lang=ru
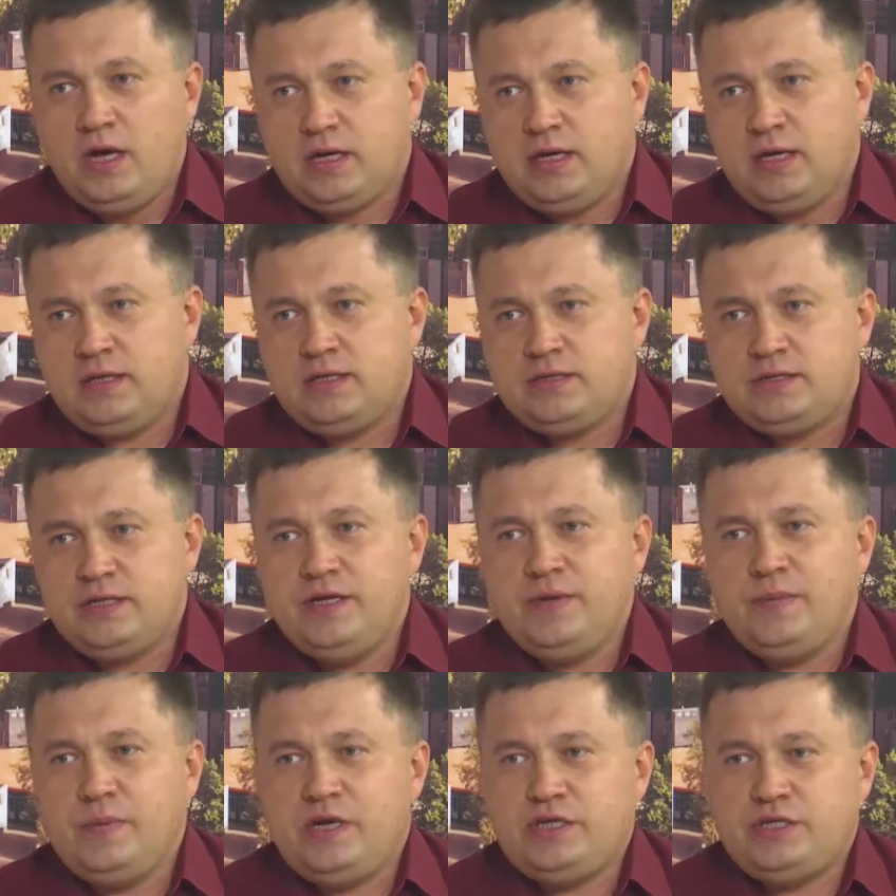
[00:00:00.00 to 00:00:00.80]
Когда ты
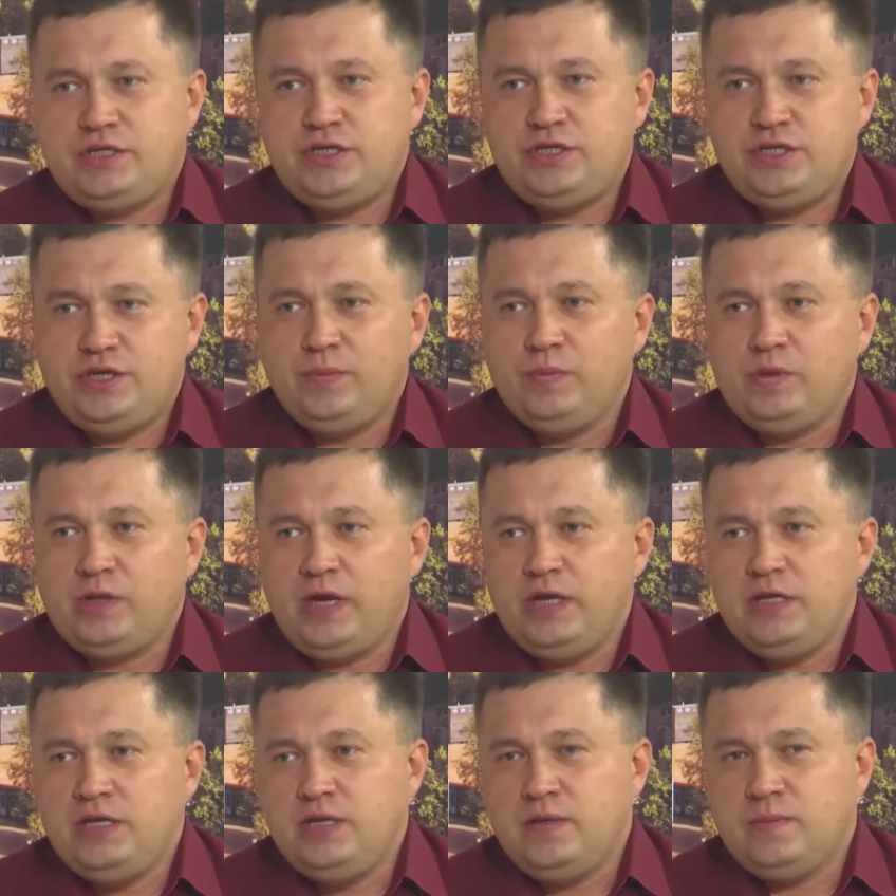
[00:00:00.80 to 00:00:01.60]
занимаешься
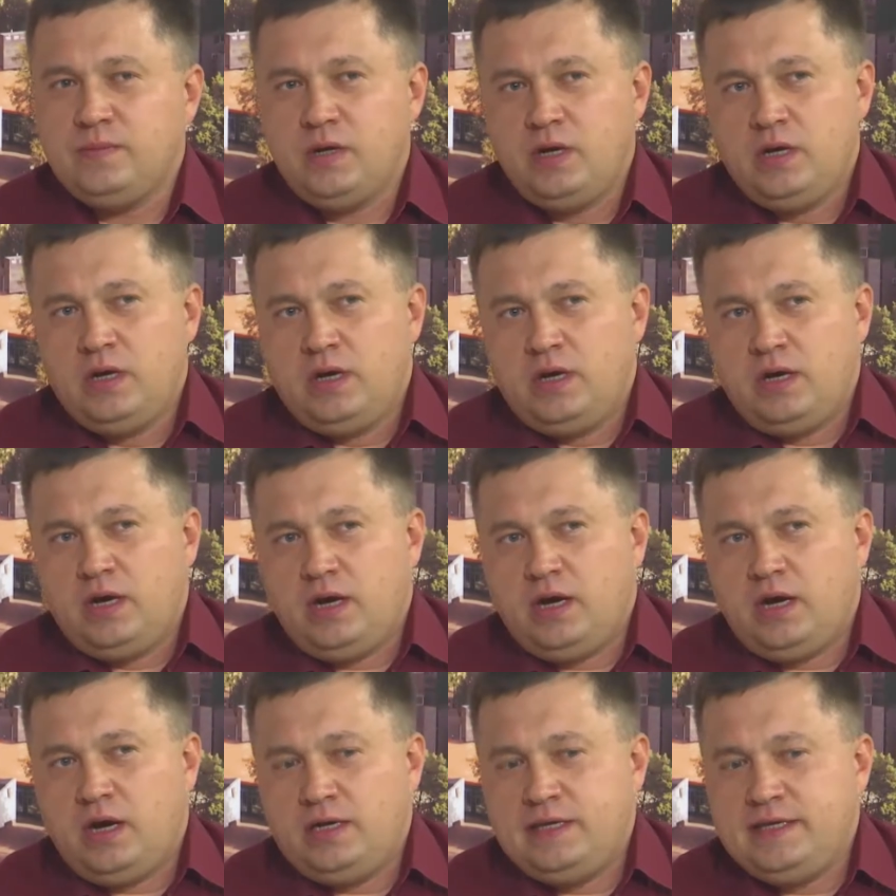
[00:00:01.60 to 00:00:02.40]
чем-то одним
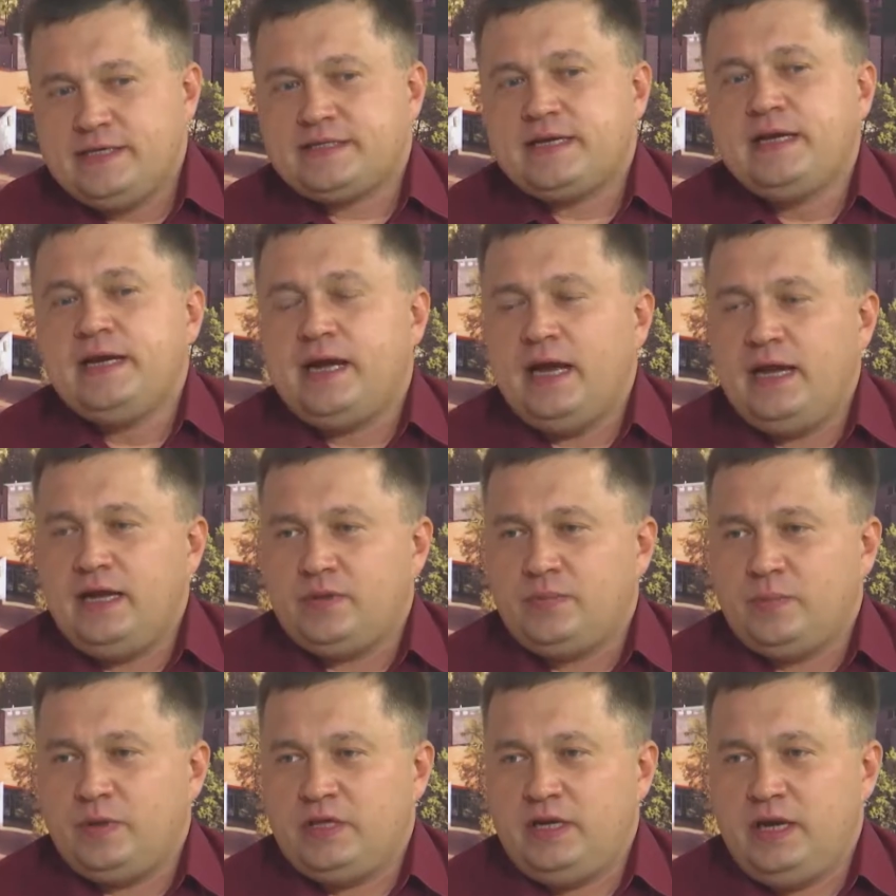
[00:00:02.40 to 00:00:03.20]
а, несколько
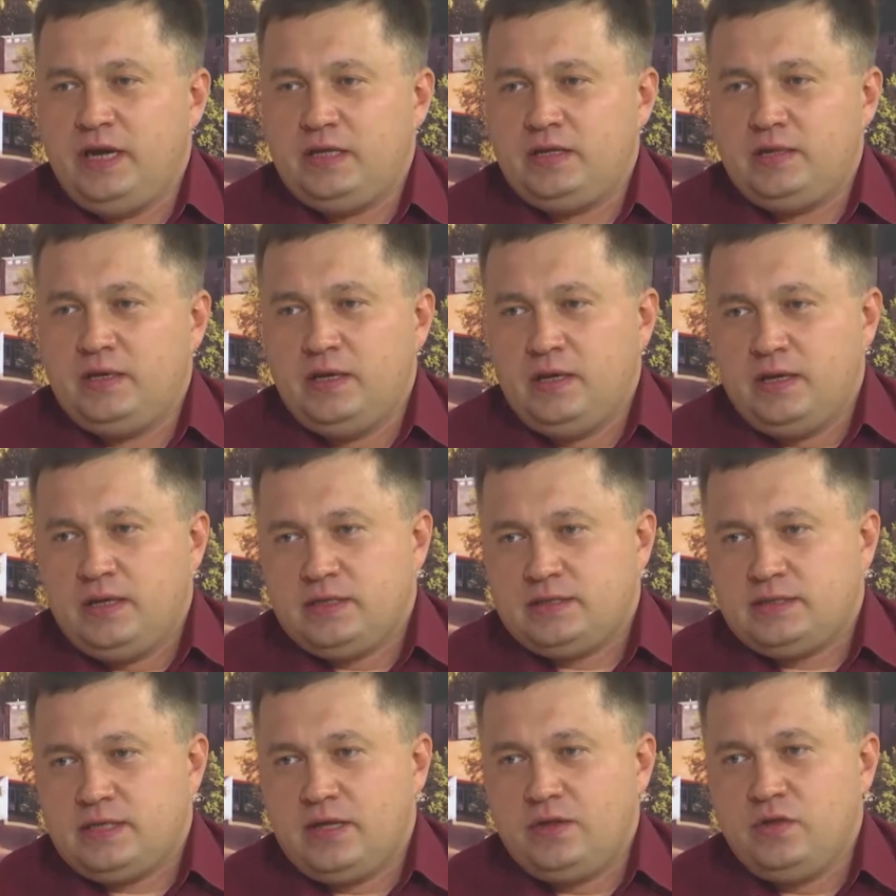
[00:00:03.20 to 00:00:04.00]
лет подряд,
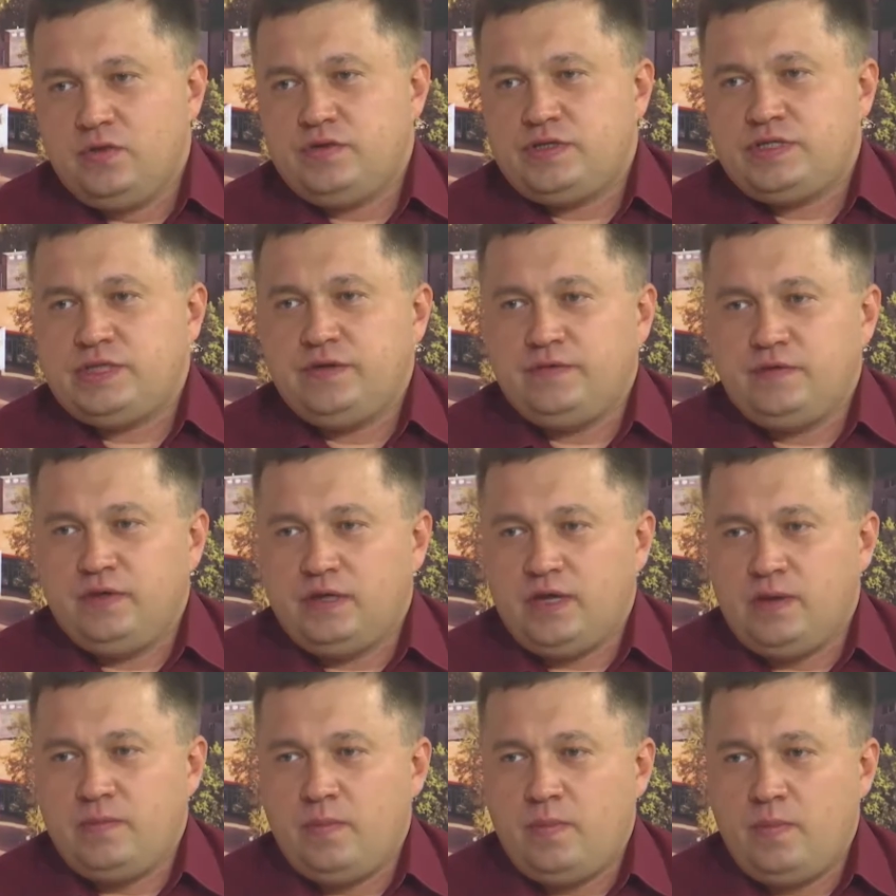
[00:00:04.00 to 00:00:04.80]
становишься в
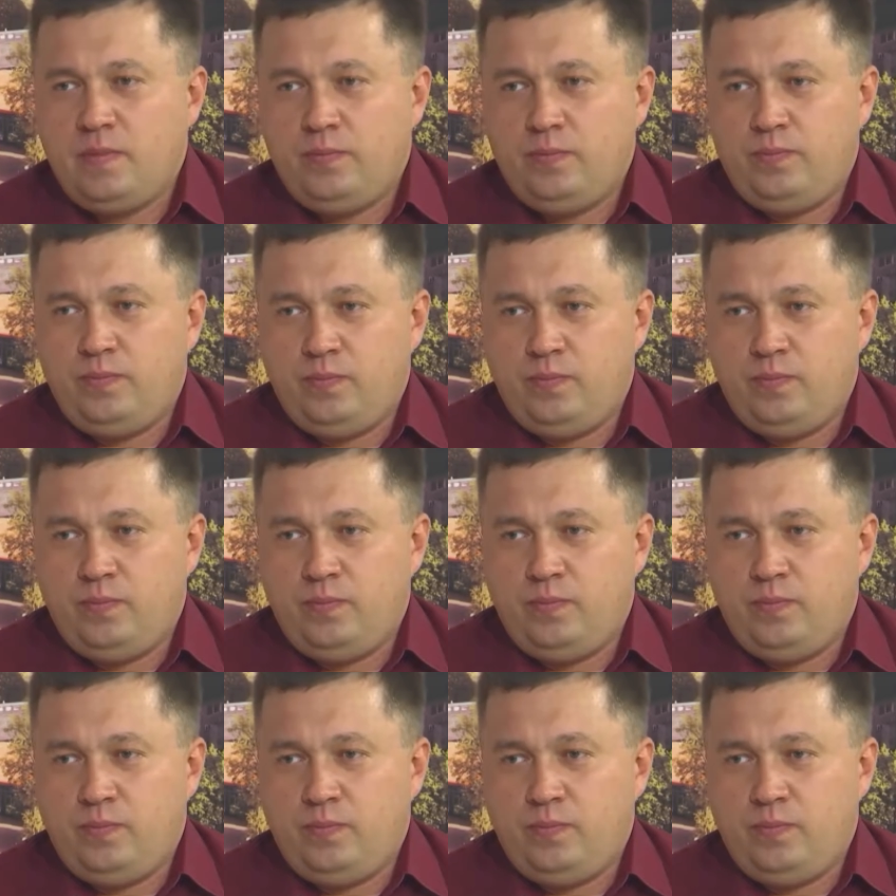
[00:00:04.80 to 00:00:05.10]
этом